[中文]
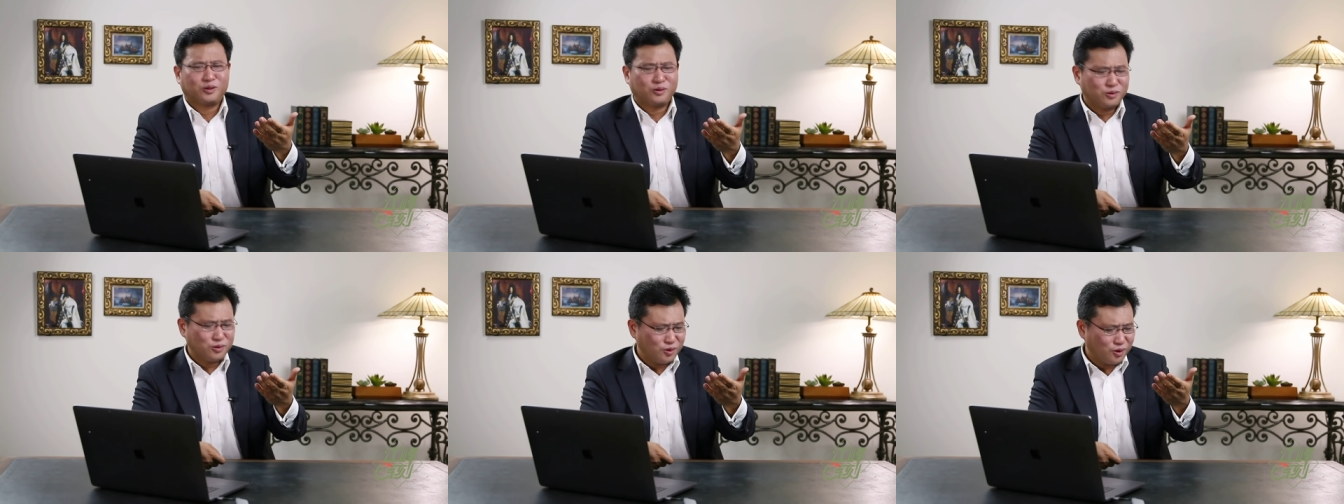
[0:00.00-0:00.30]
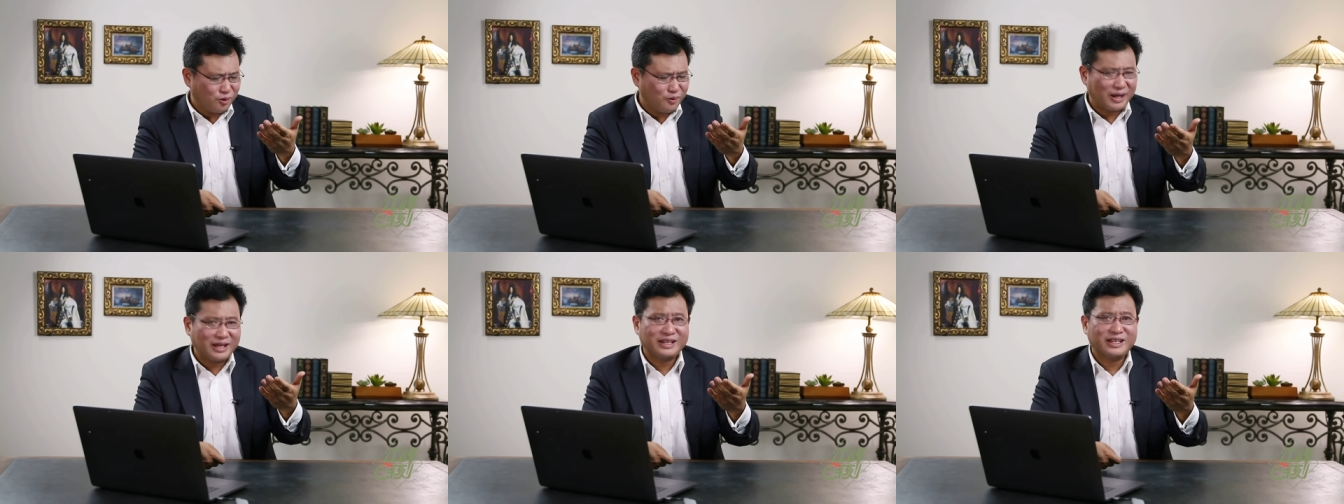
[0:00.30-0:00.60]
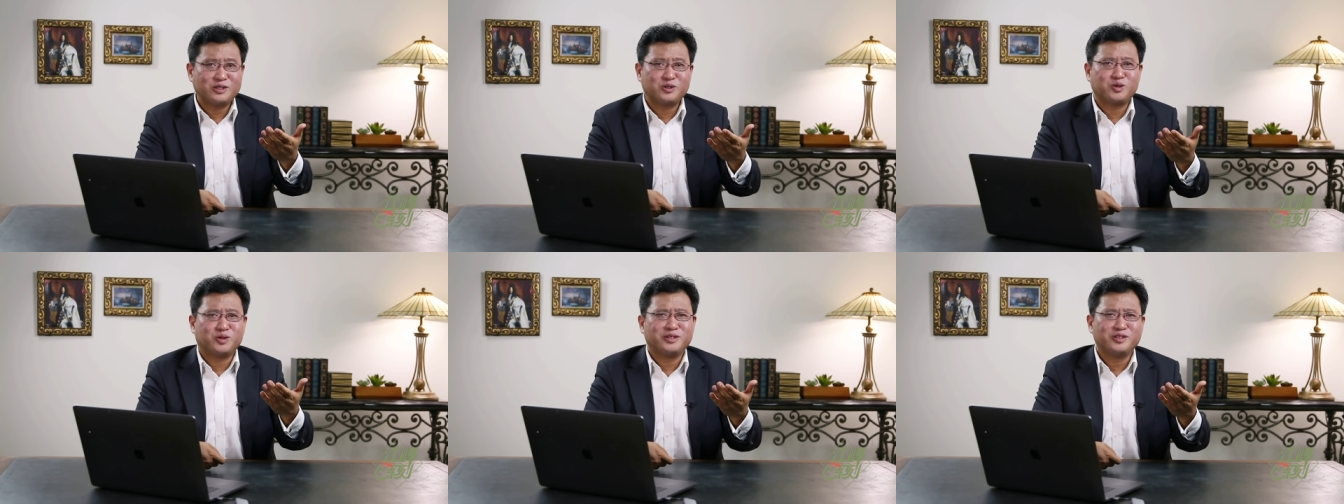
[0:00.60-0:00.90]
铜锣湾
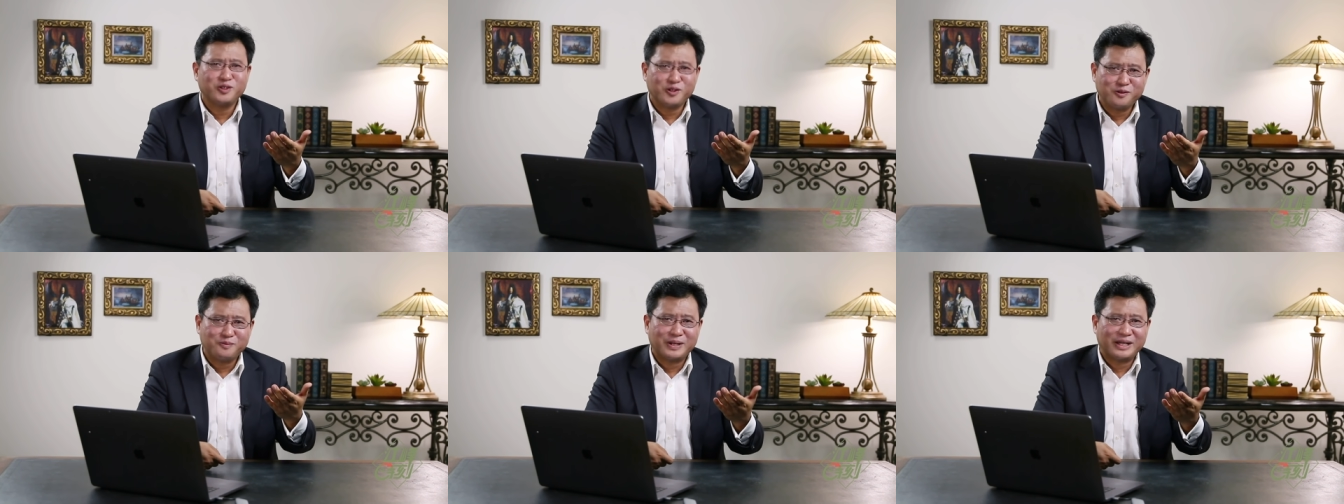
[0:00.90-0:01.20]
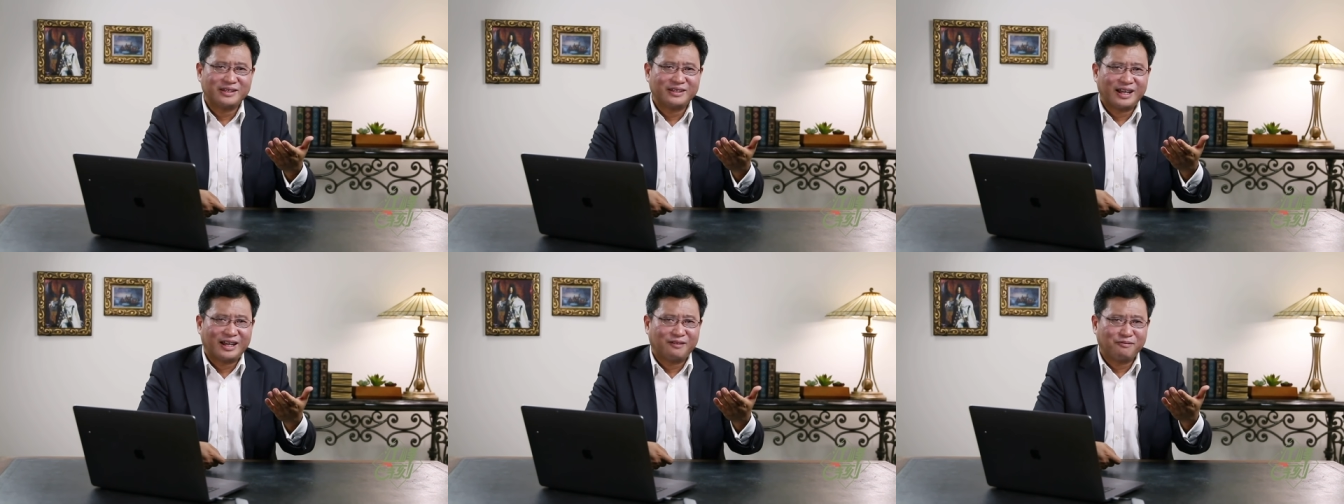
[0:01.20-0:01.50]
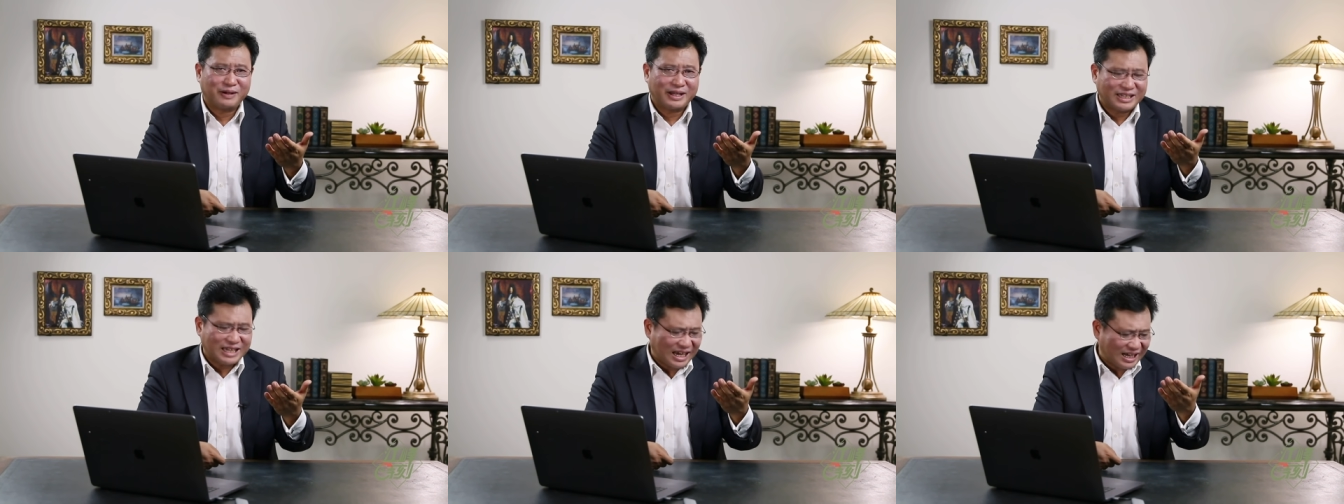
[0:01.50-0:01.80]
的群众们啊，
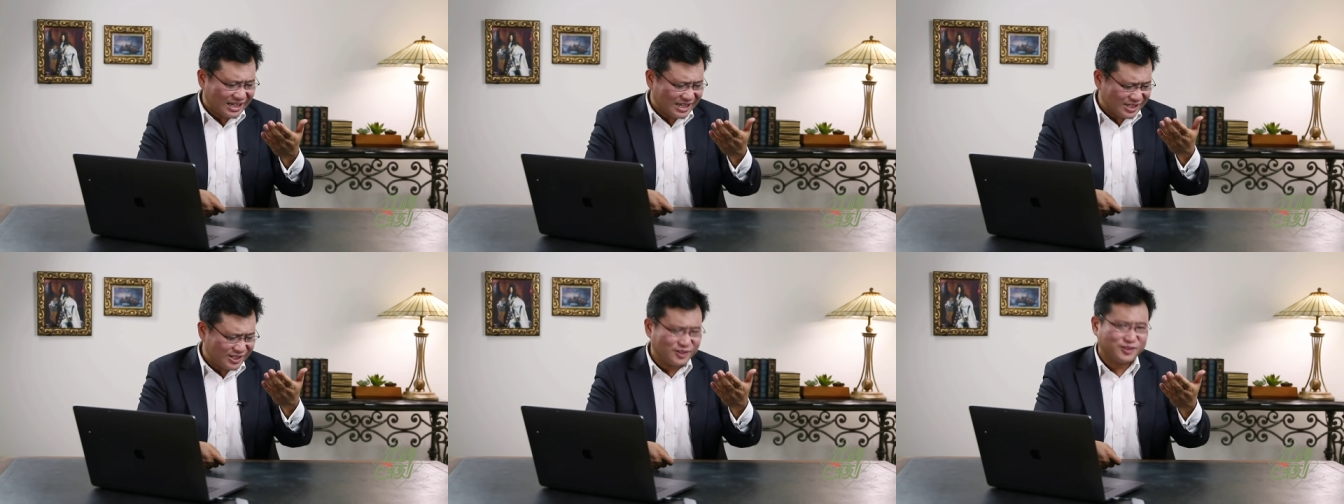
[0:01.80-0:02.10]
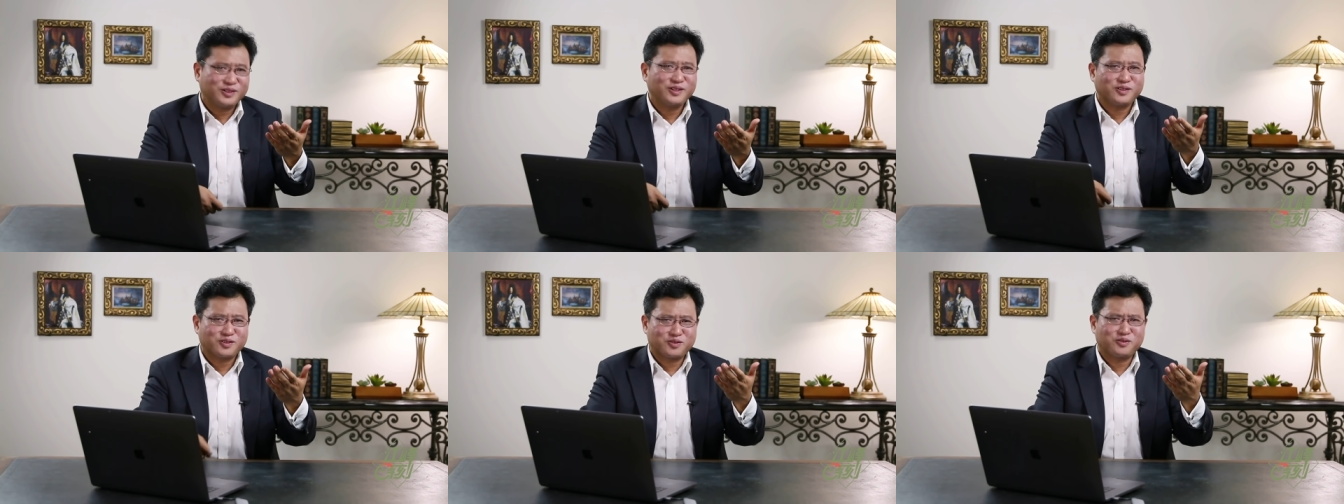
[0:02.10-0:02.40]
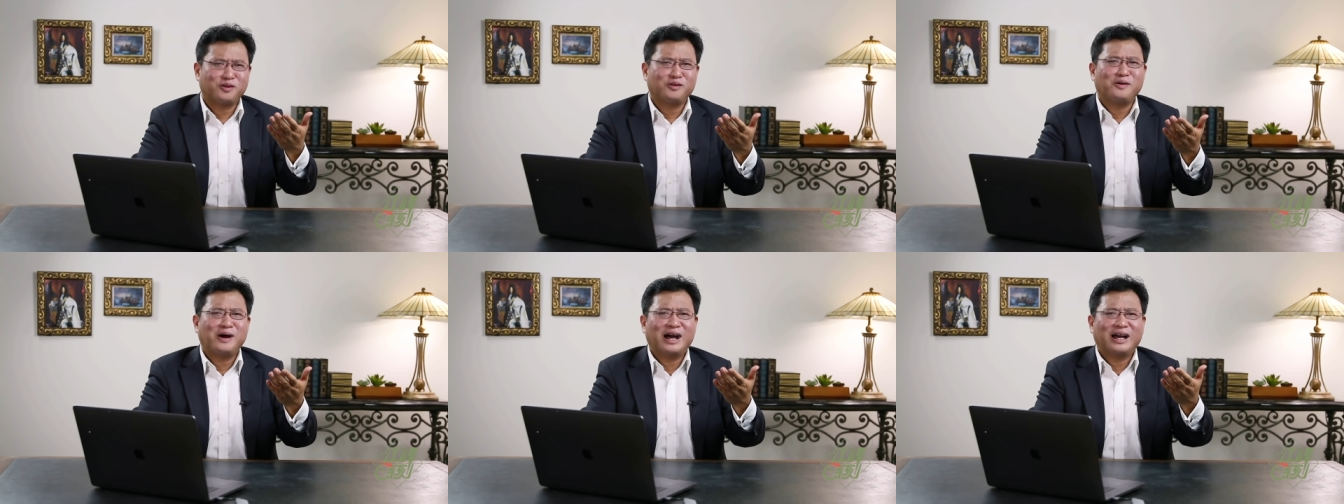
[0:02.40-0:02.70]
伟大领袖又
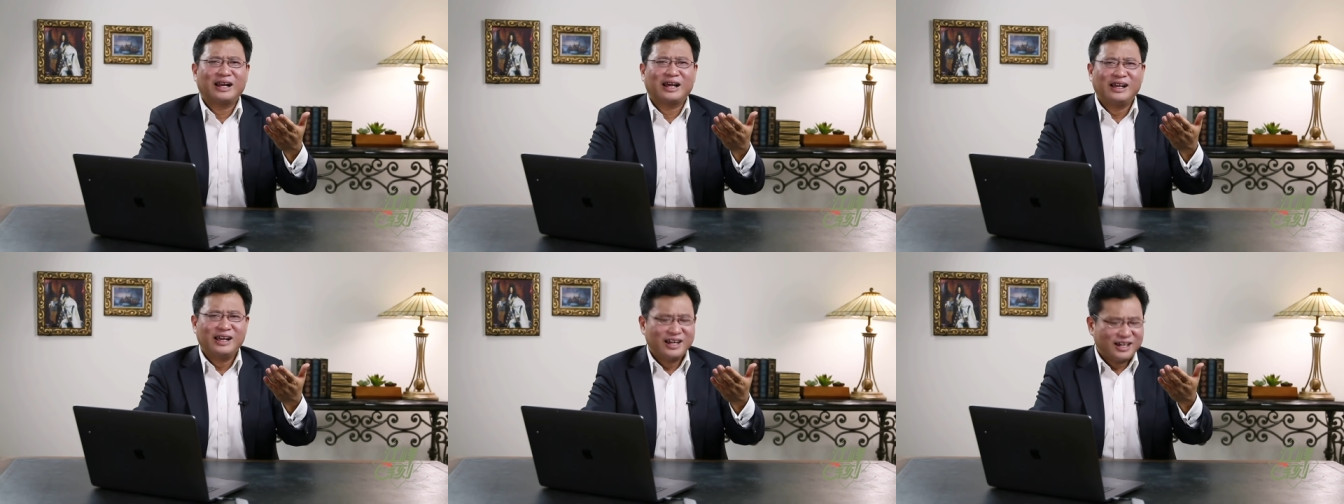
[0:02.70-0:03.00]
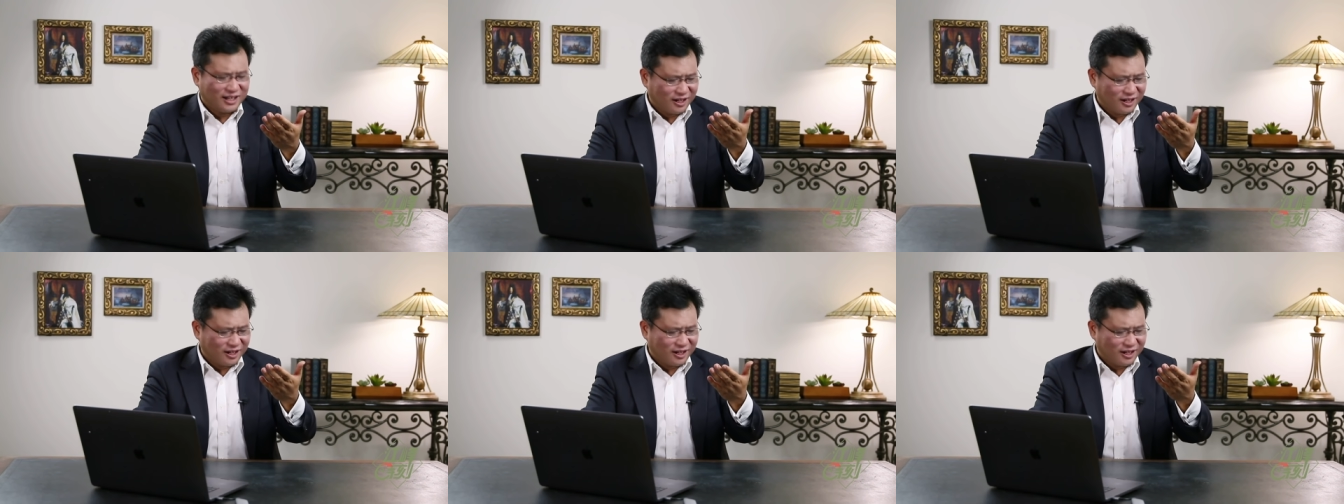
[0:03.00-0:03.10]
说话了，